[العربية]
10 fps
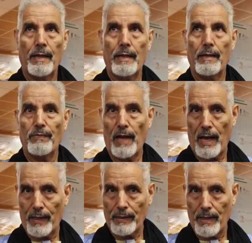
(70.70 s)
آه، في
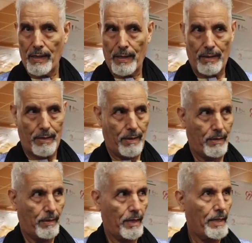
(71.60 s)
الحقيقة
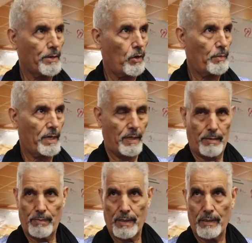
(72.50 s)
النوع آه،
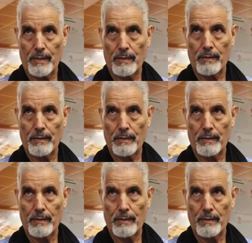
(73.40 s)
من من